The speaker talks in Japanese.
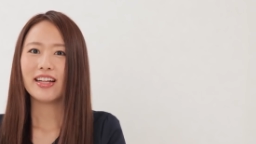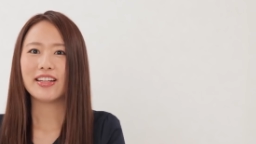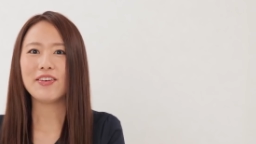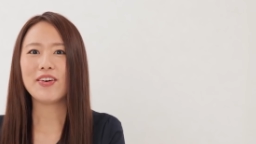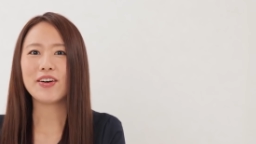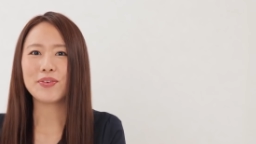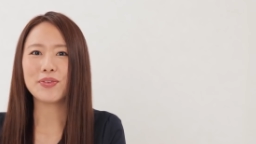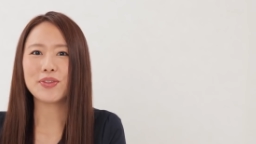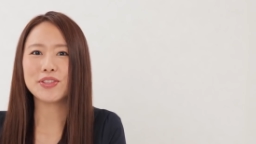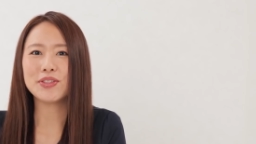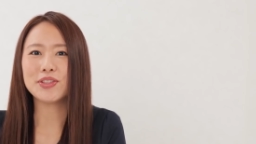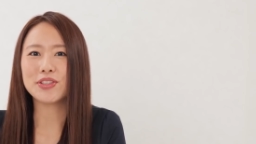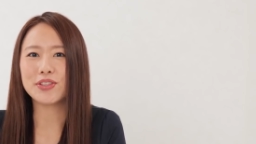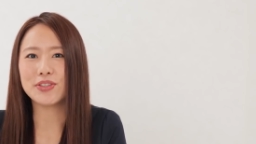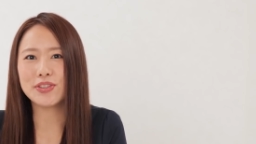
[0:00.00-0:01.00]
では今年
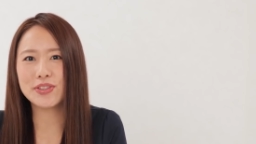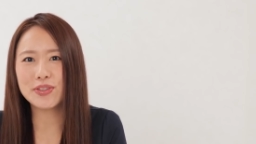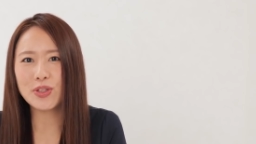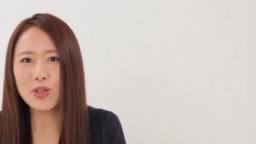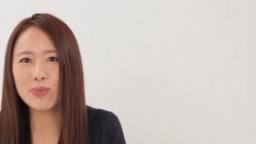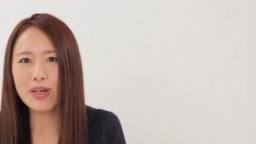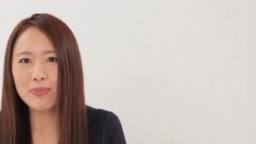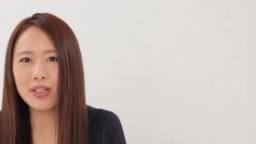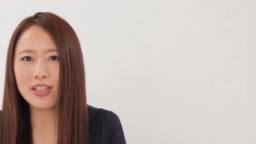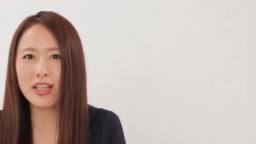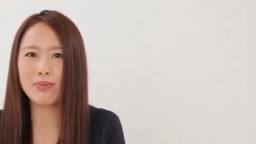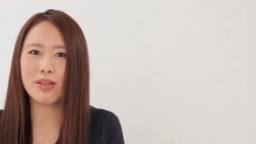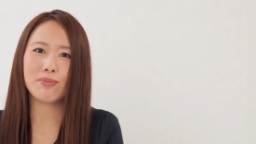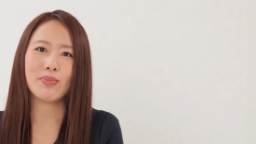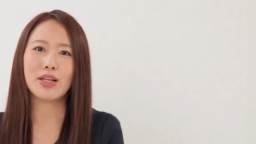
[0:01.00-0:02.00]
の出走馬見
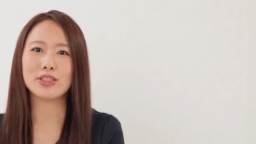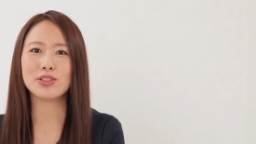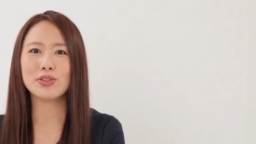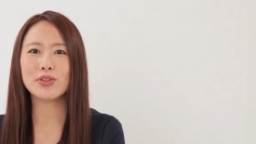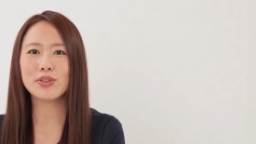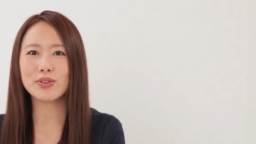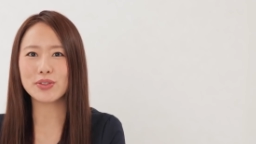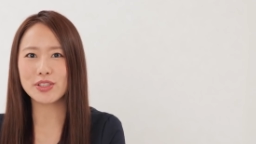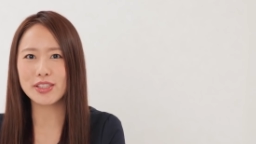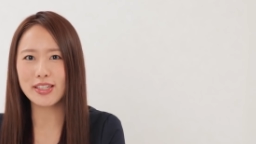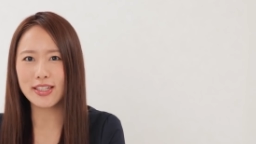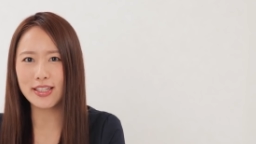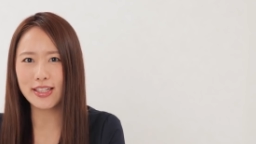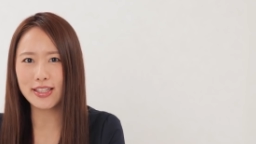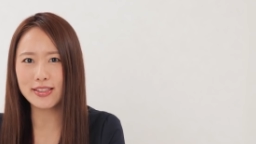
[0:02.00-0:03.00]
てみましょう。こち
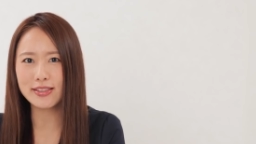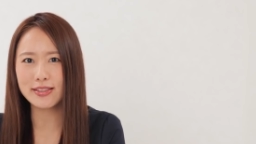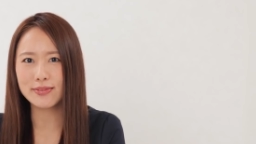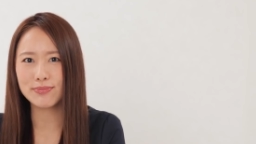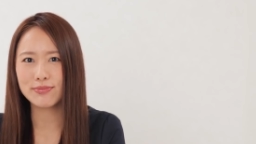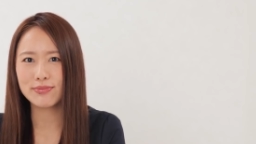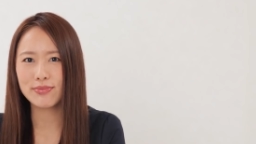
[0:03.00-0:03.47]
らです。